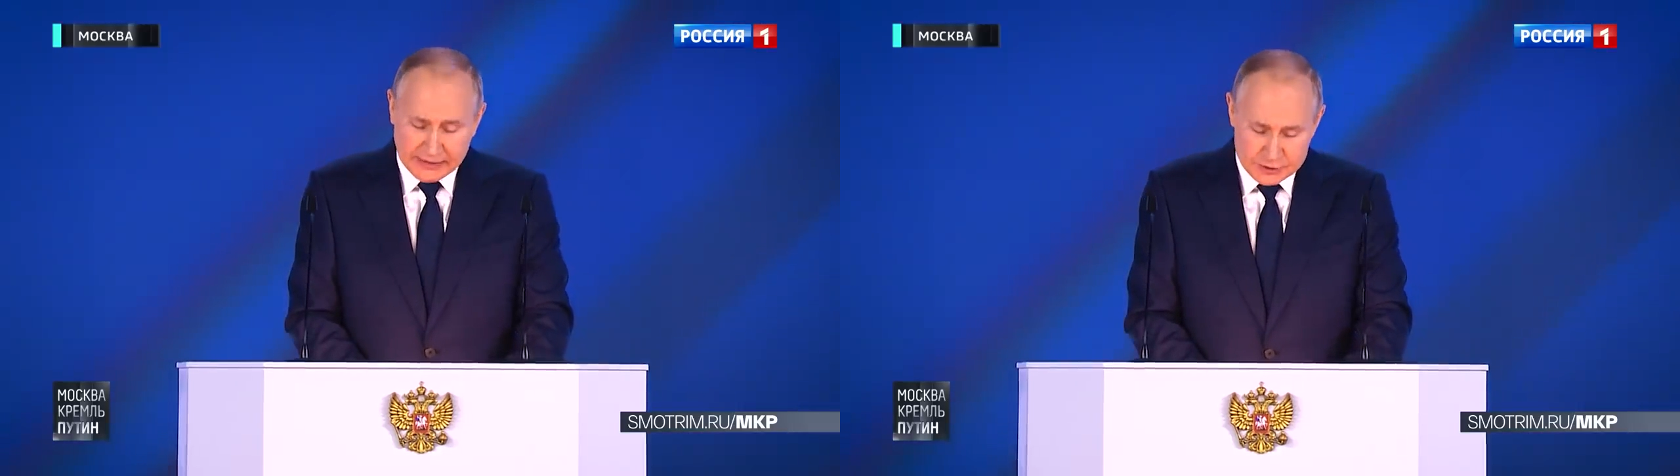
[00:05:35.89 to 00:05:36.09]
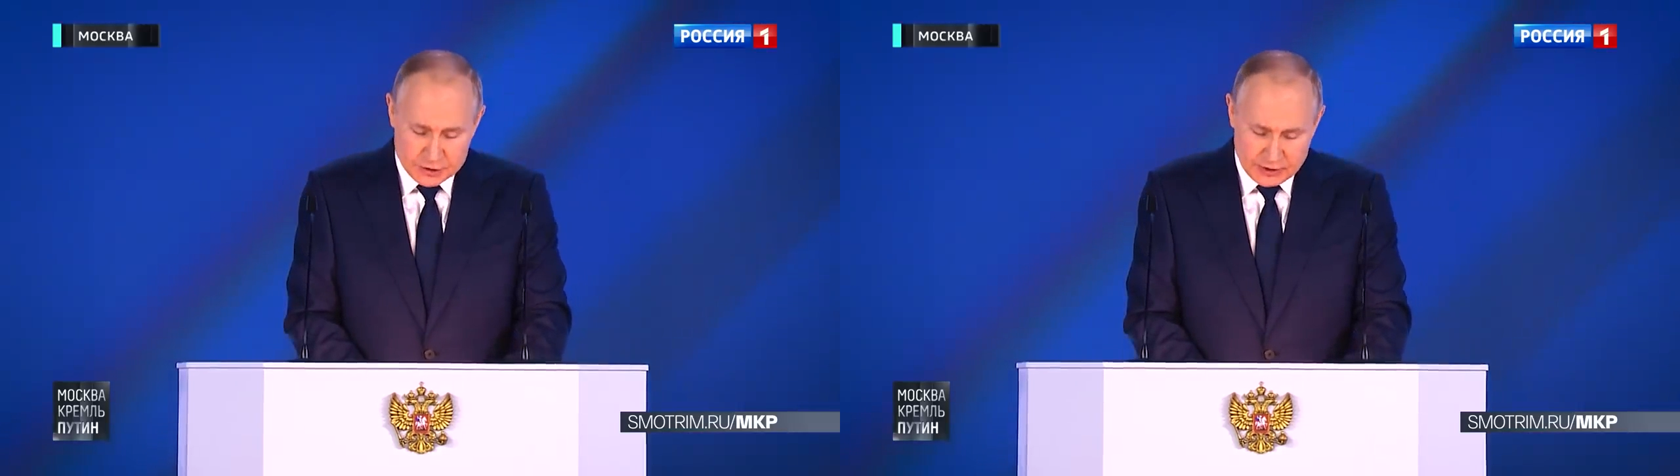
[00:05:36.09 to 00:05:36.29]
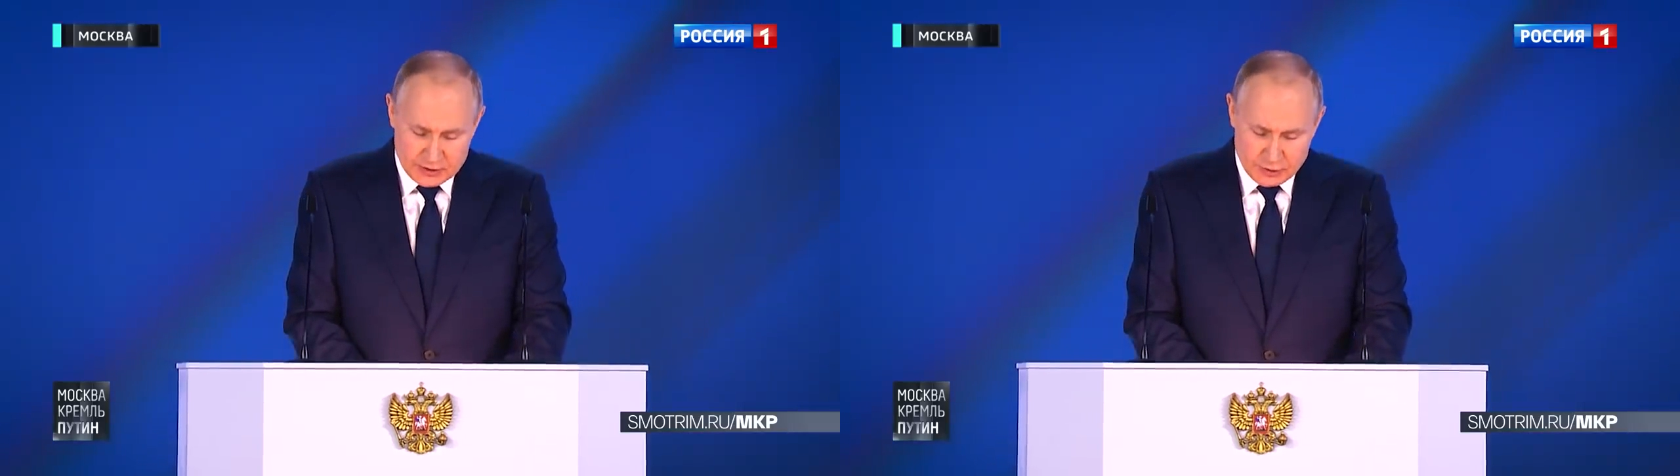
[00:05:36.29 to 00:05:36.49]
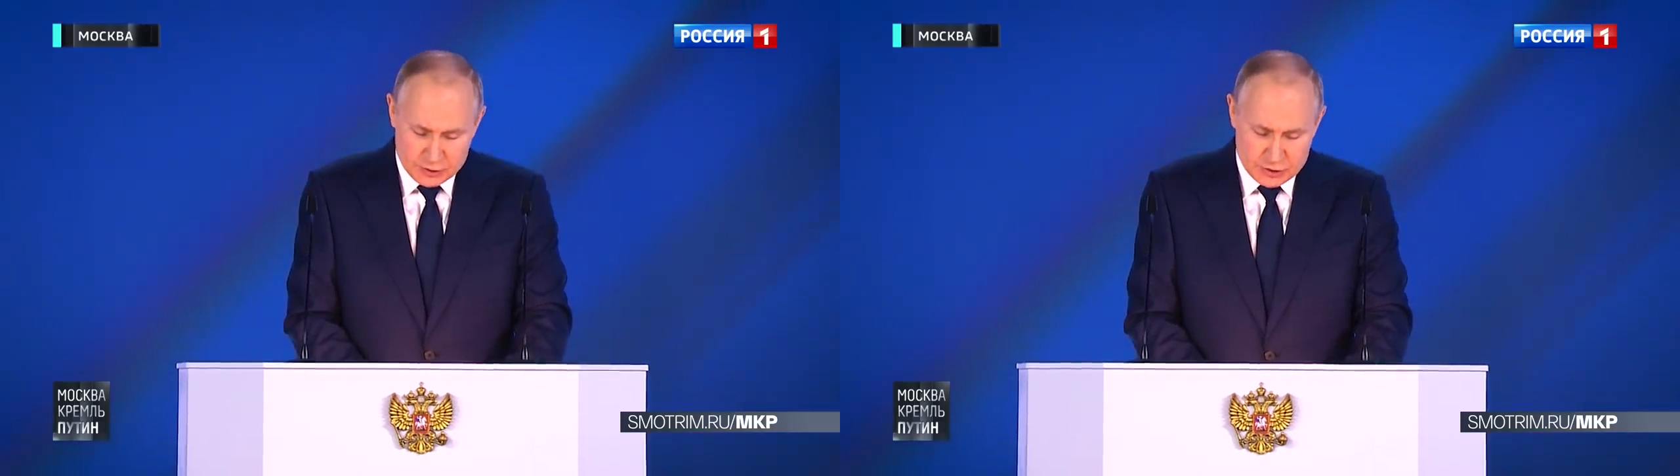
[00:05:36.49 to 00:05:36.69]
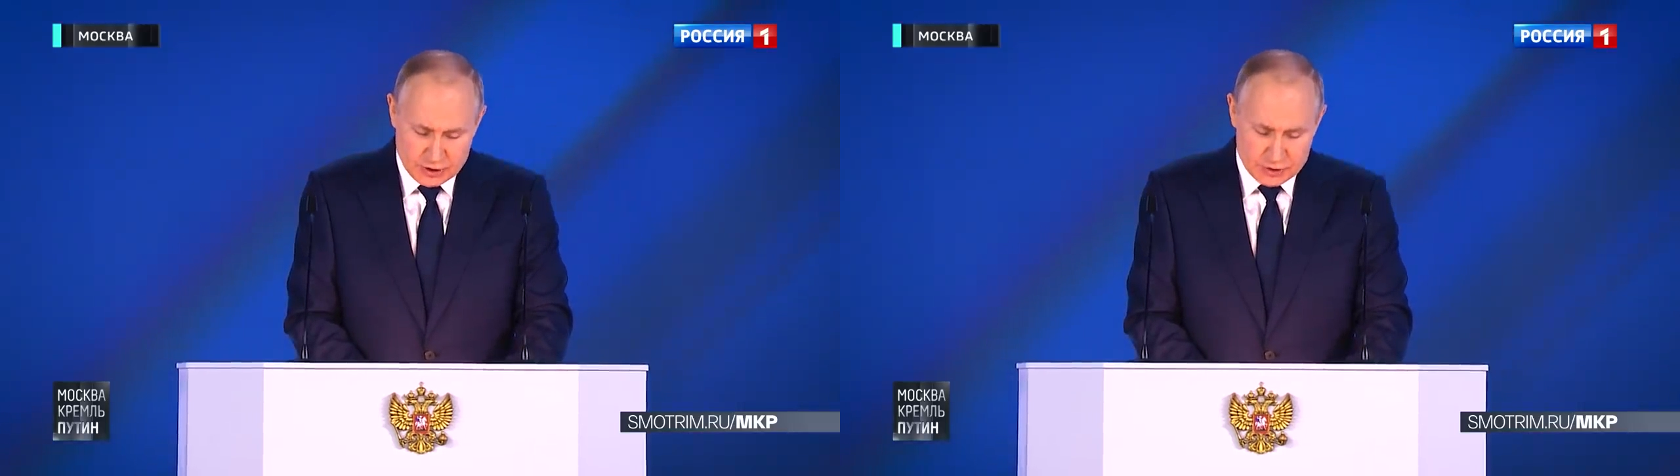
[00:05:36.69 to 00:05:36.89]

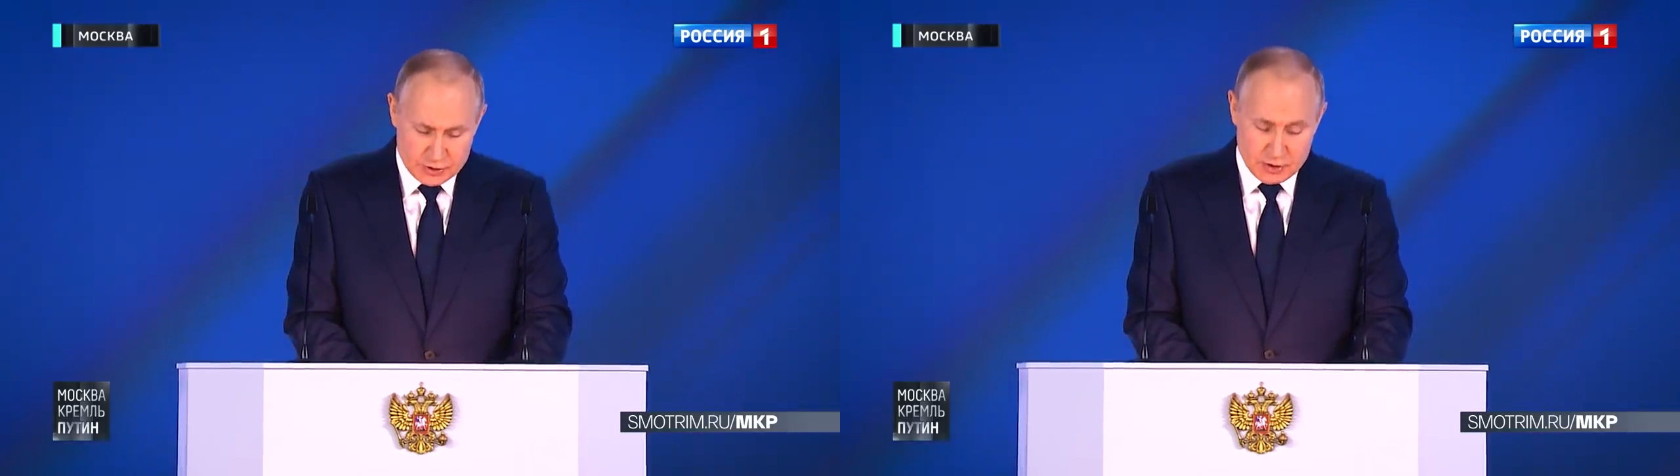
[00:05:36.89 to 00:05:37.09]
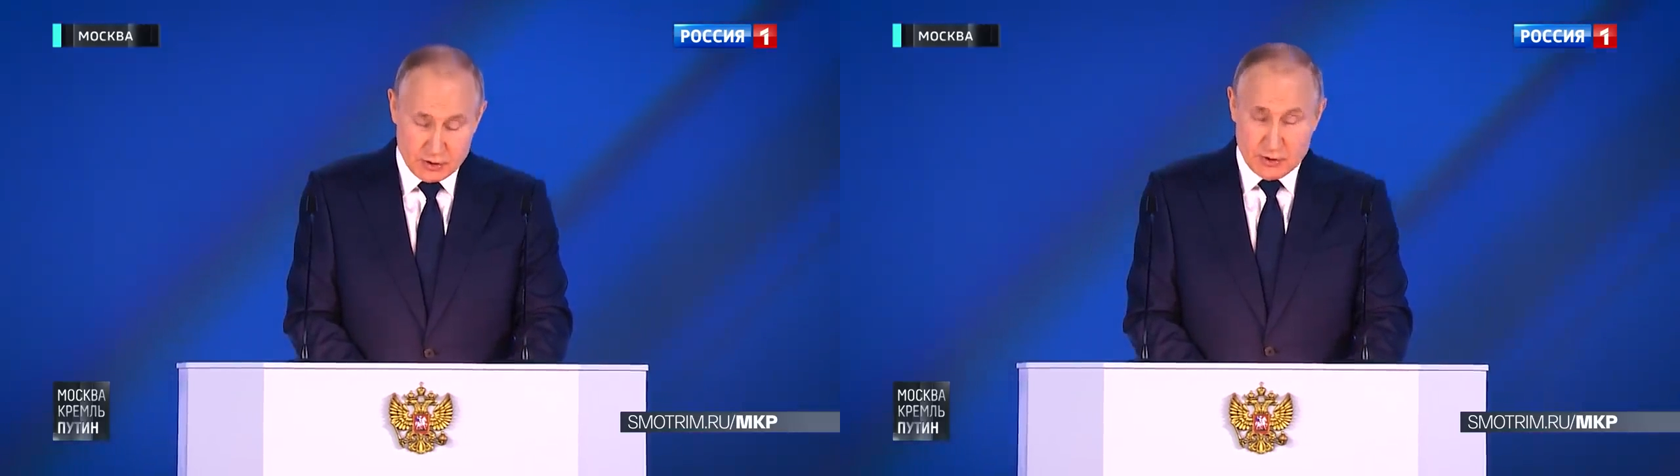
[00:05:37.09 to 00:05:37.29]
окончательно сжечь